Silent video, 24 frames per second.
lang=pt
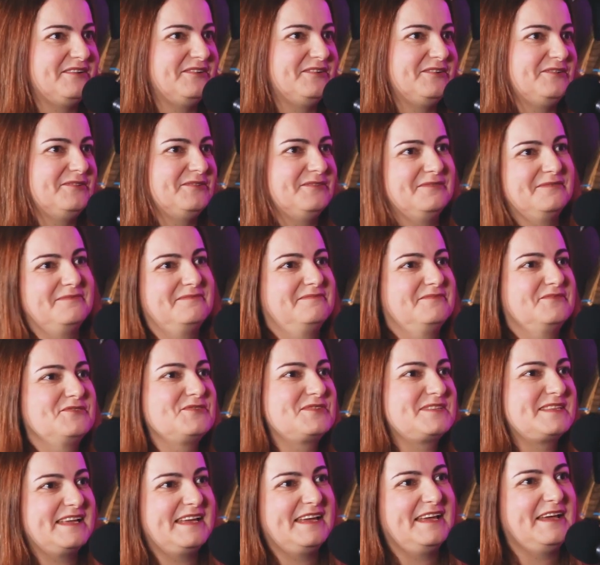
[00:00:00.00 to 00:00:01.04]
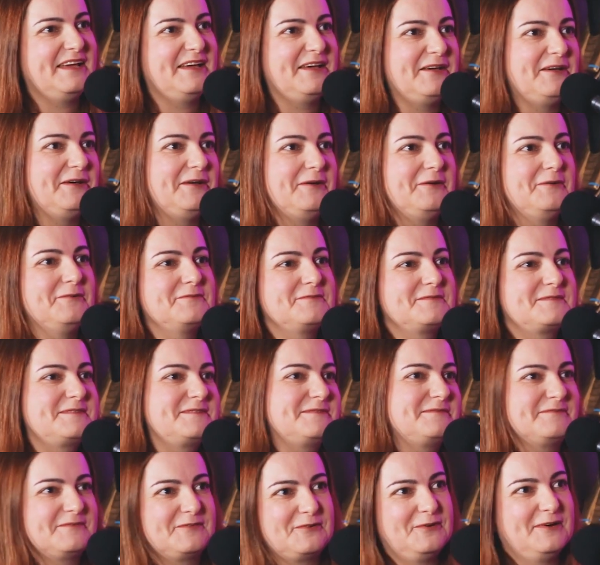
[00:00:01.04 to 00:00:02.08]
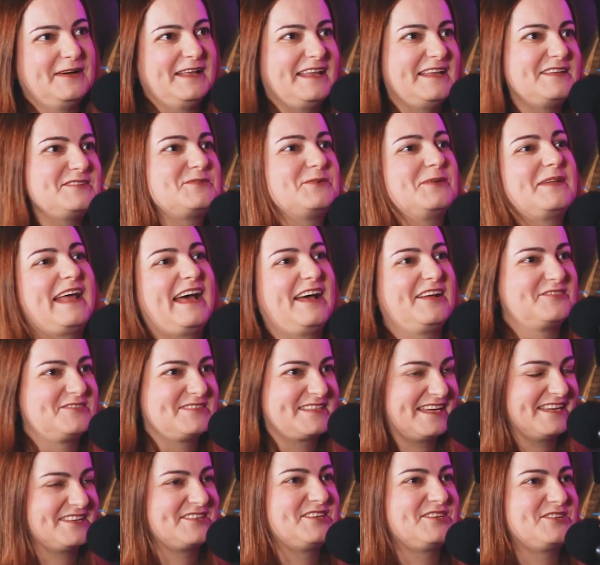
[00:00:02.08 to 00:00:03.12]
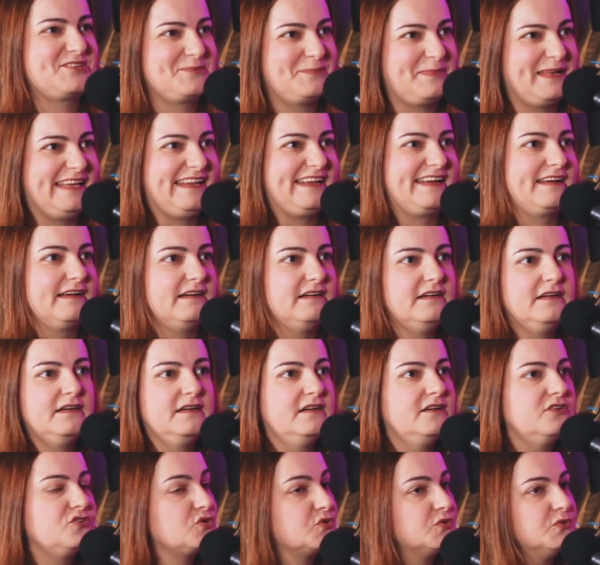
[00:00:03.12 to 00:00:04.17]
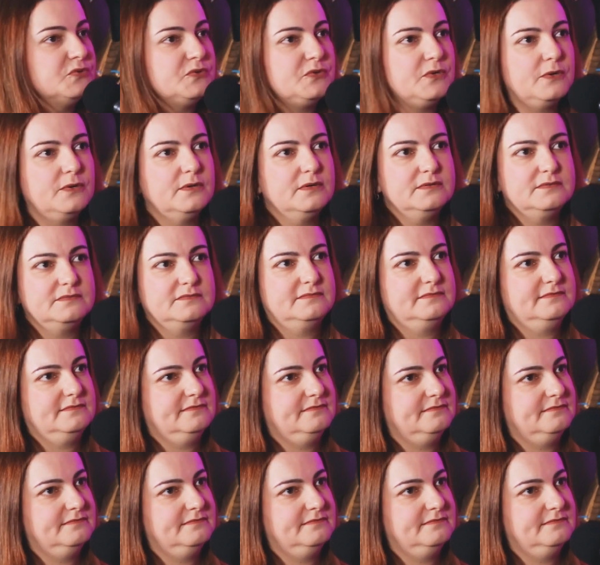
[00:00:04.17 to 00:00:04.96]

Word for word: é hum. o Z é os correlacionados que a gente brinca. Juntou.